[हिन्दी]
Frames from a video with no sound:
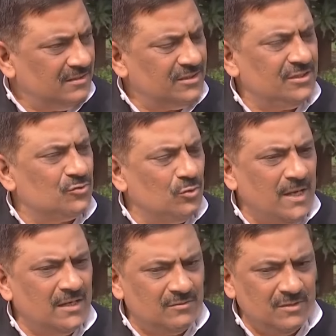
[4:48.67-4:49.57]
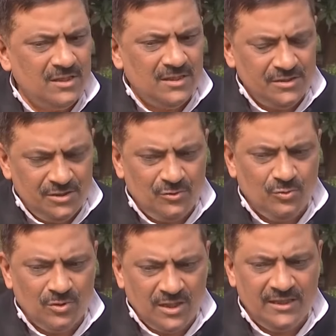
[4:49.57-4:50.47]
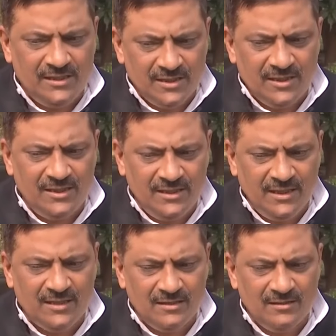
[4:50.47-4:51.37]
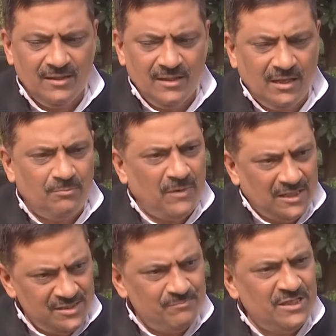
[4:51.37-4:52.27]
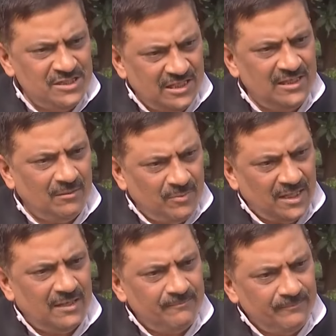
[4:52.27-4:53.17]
नीतीश कुमार जी को कहीं न कहीं एक अपमान जी भी झेलना पड़ा